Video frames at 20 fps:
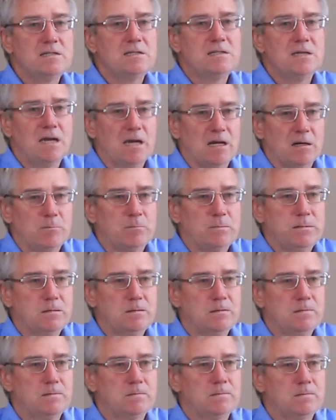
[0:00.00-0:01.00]
серп.
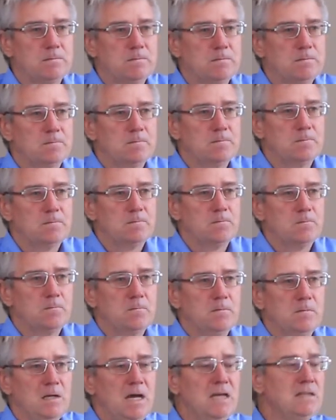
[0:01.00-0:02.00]

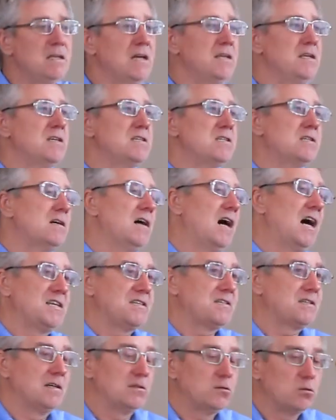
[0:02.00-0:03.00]
Это не
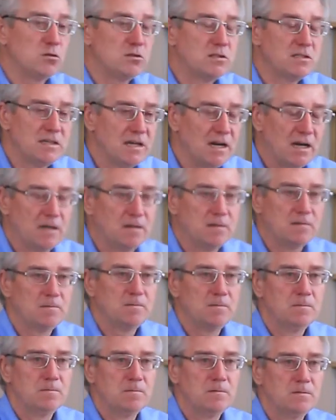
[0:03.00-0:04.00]
сказка, друзья.
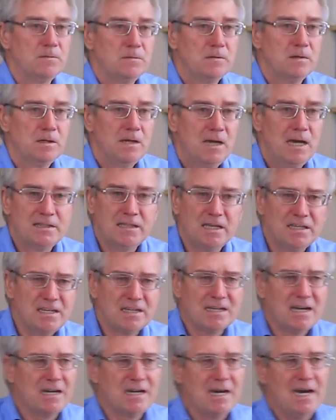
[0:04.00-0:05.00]
Это
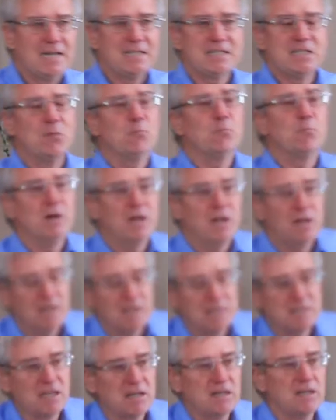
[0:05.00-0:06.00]
не какая-то быль,
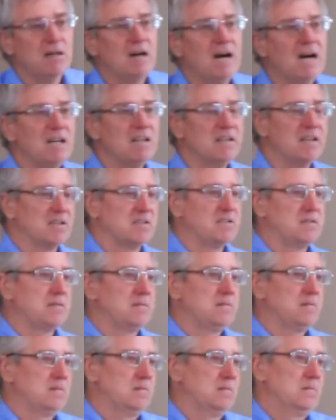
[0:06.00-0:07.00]
это
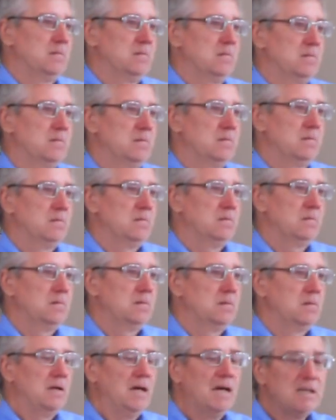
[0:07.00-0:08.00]
реальность.
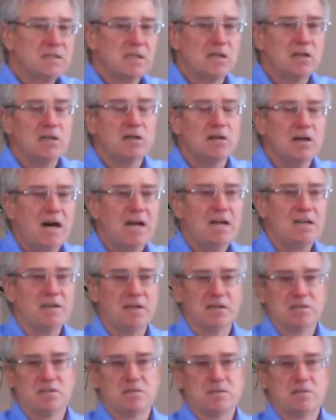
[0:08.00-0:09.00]
Это
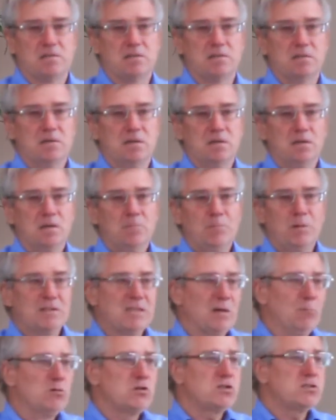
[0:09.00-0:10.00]
реальность.
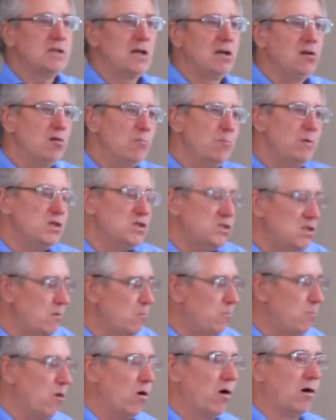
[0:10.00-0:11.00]
Потому что
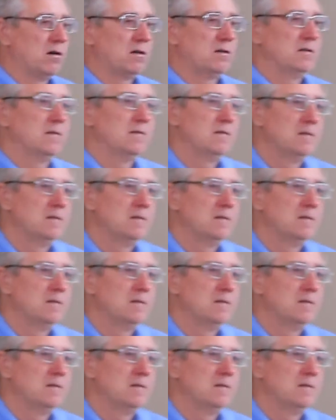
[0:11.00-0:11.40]
любящий Бог,